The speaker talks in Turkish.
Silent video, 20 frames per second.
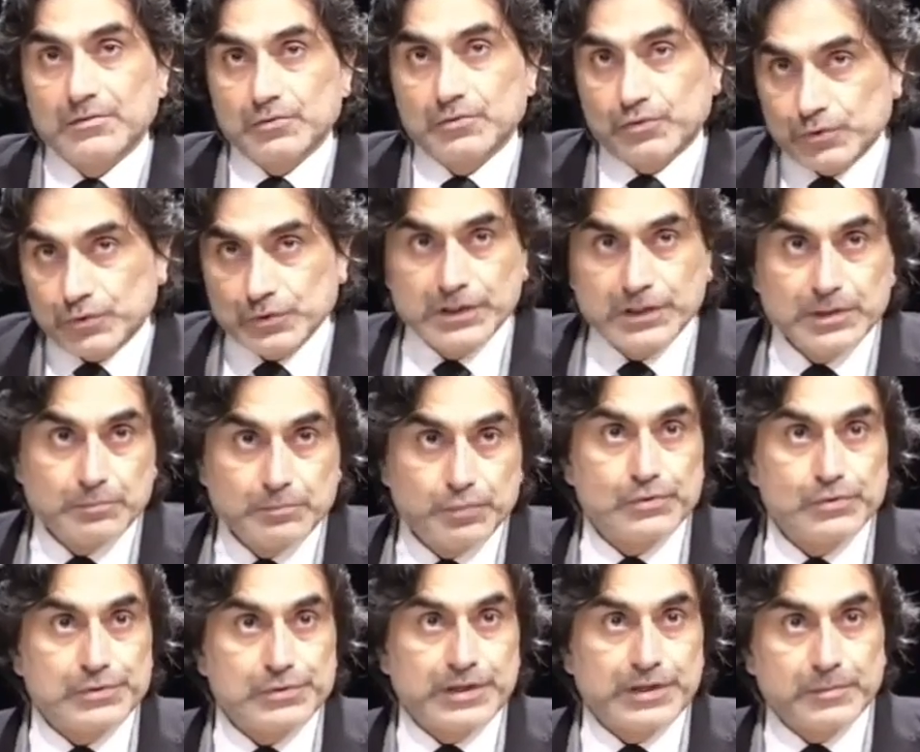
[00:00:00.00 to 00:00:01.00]
Süslenip
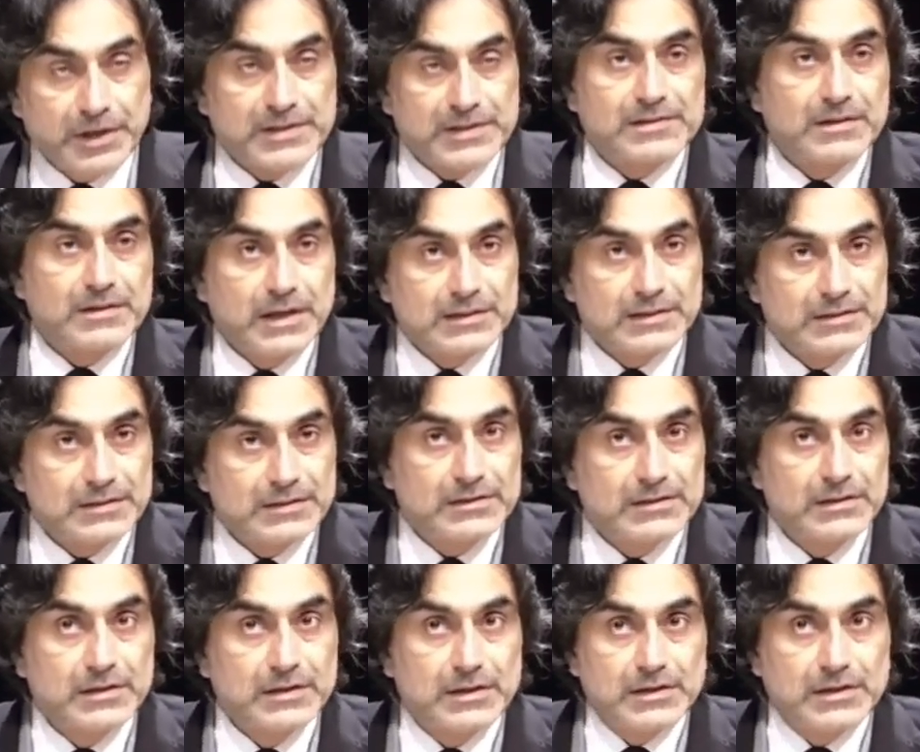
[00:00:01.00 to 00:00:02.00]
püslenip
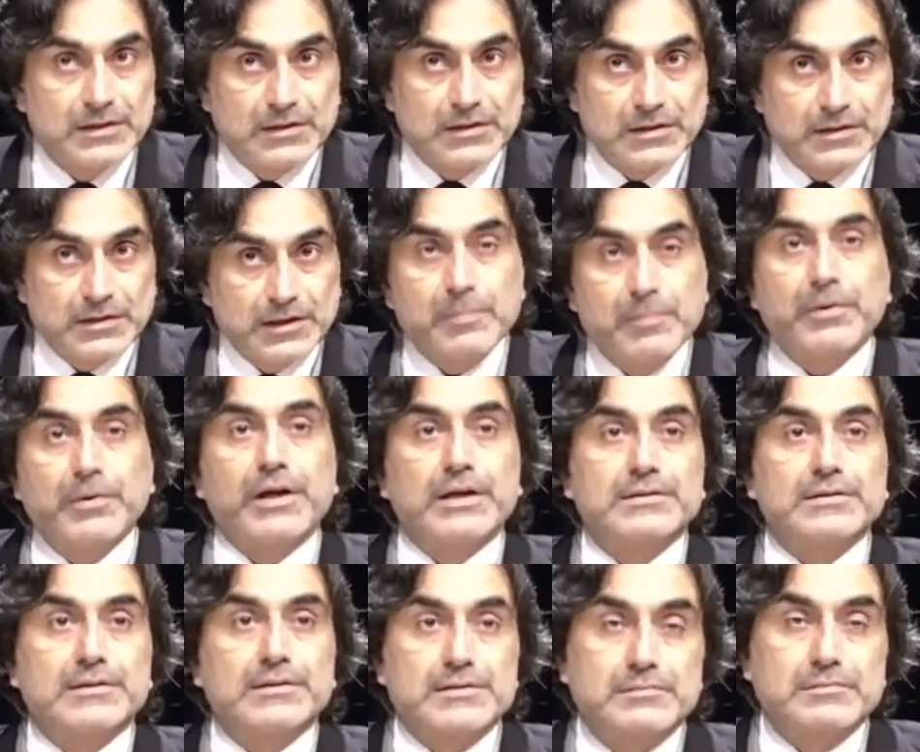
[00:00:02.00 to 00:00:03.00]
hazırlandı.
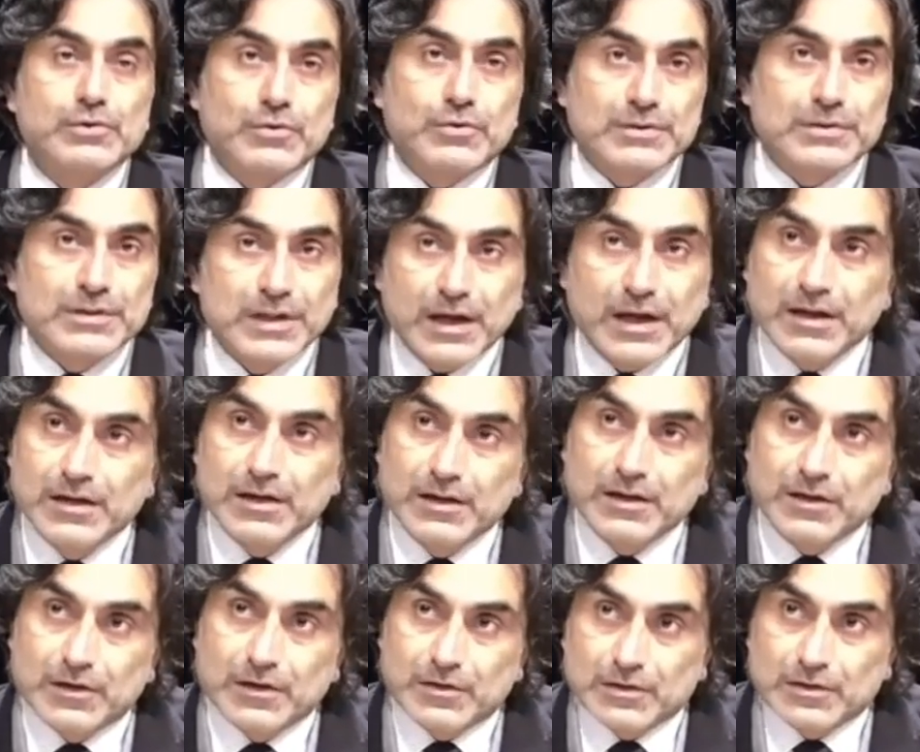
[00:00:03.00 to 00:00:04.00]
Yapayalnız bir odada
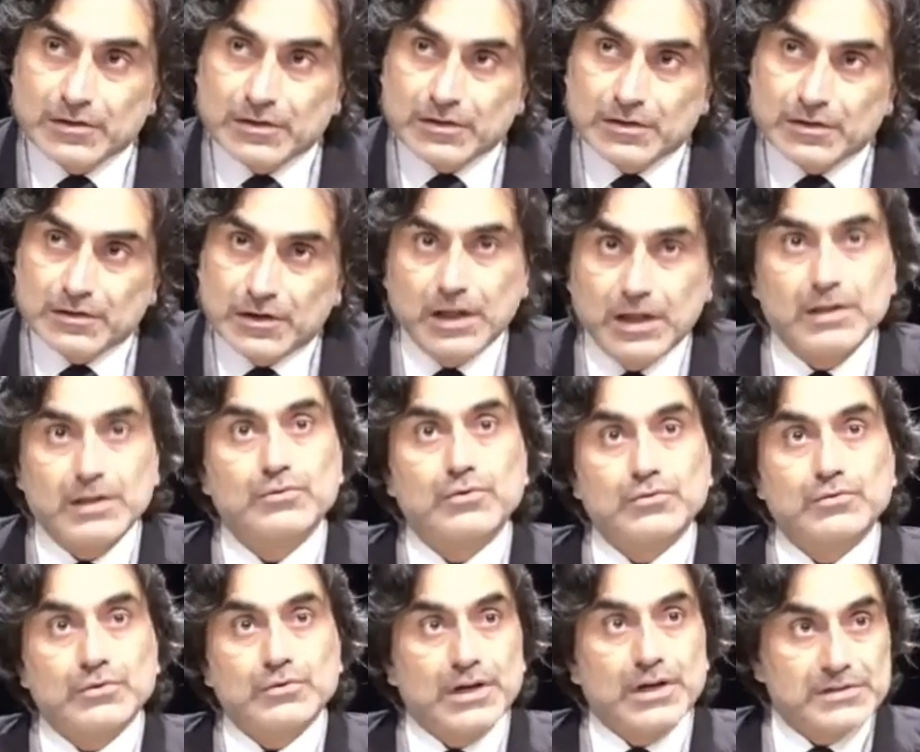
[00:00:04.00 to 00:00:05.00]
aldı
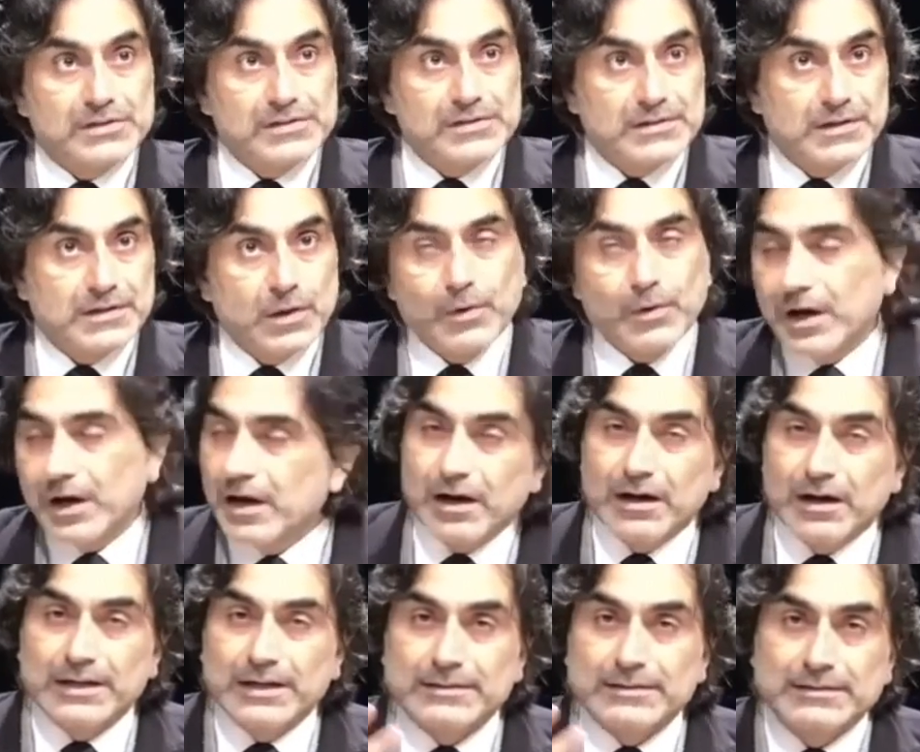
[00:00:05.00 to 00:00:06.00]
onu karşısına ve
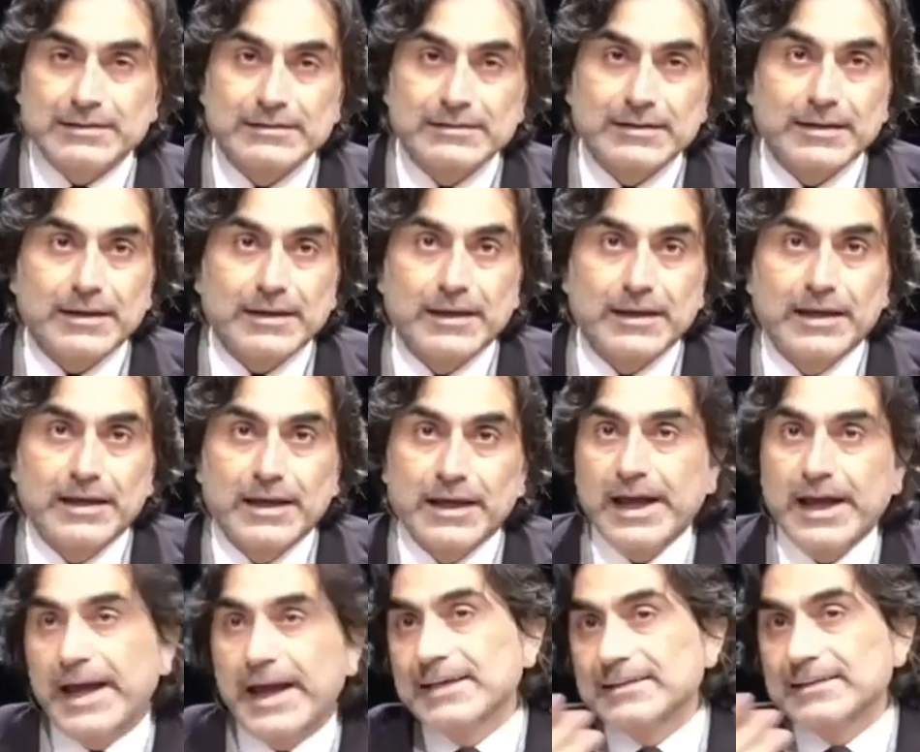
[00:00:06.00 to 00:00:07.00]
kalet dedi ki
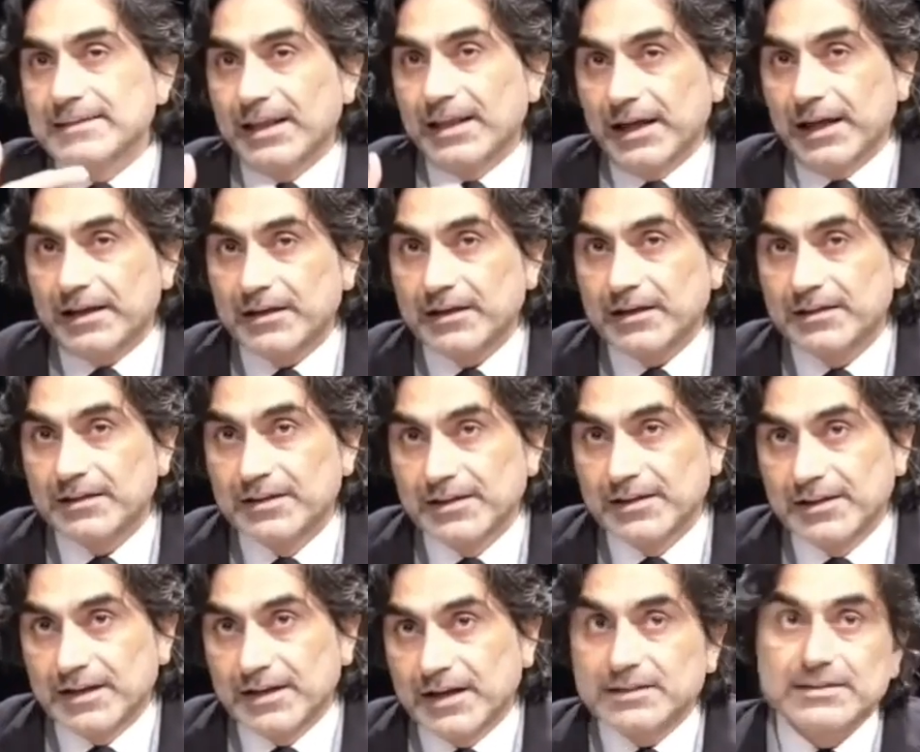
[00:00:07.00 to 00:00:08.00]
Hey heytelek.
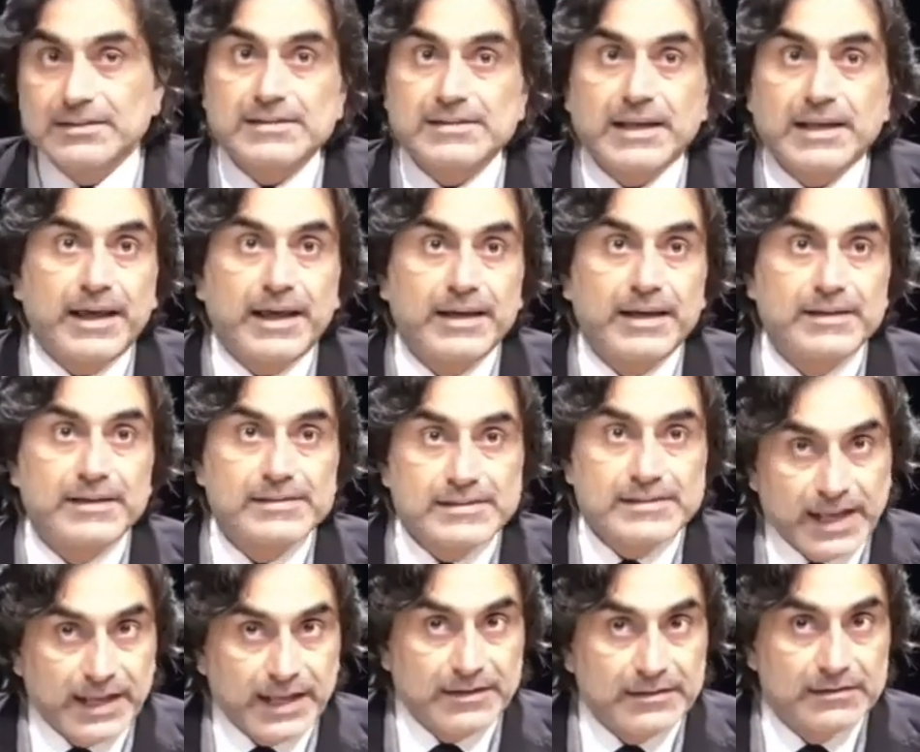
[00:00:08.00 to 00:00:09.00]
Hadi sene
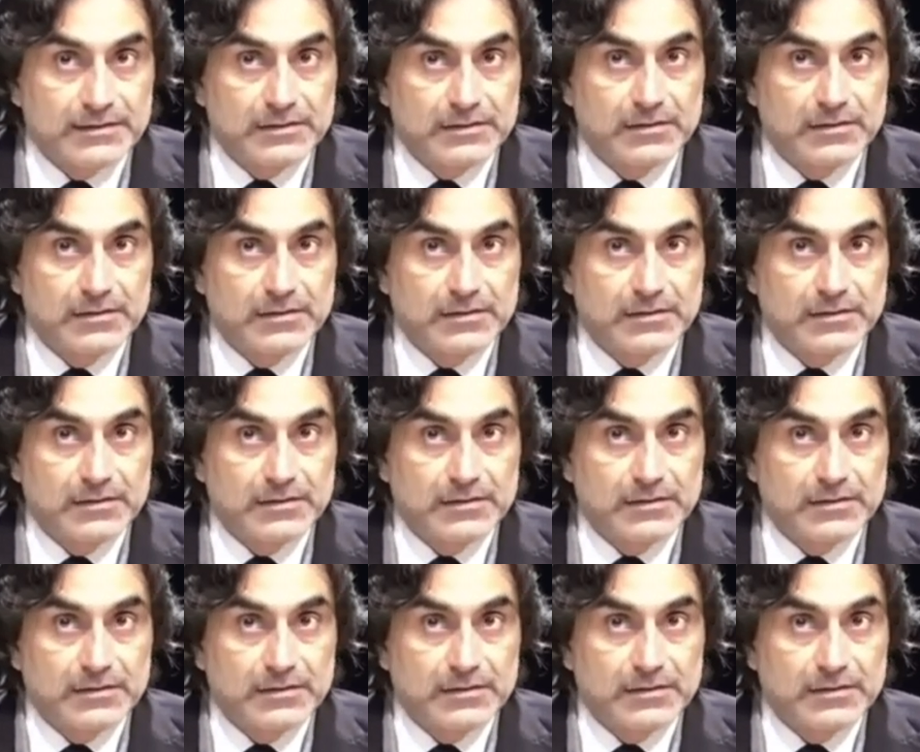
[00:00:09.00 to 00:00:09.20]
sen.